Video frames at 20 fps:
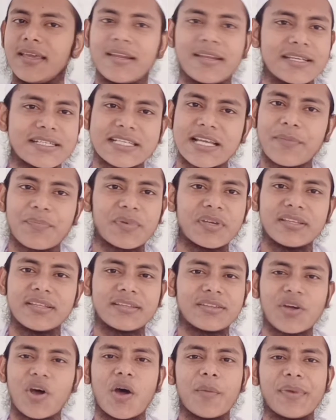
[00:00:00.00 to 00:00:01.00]
এর হিসাব কি
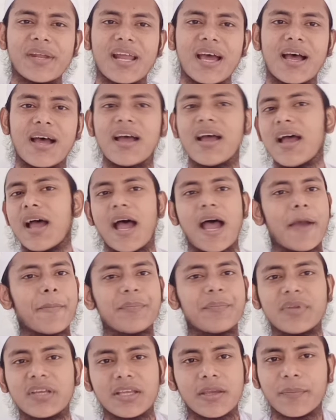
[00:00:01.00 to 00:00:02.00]
দিতে হবে না
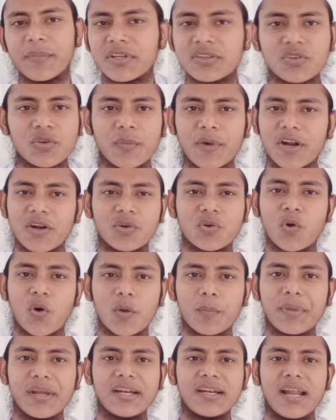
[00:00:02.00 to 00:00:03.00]
আপনি কি মৃত্যুবরণ
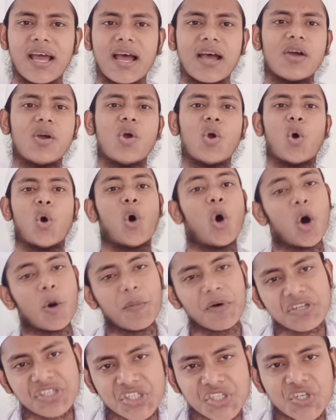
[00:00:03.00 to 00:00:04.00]
করবেন না
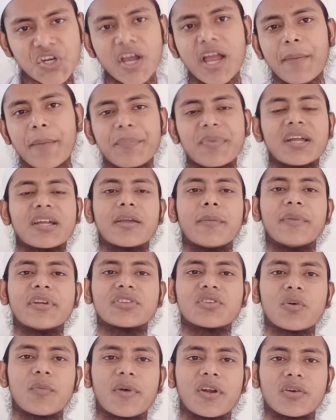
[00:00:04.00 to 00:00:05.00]
অবশ্যই আপনাকে
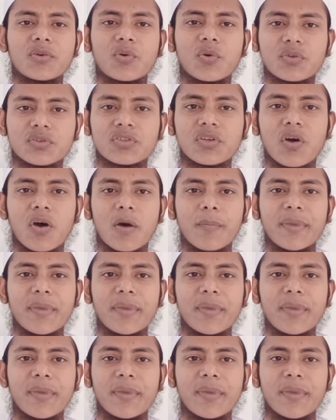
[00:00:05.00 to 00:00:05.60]
মৃত্যুবরণ করতে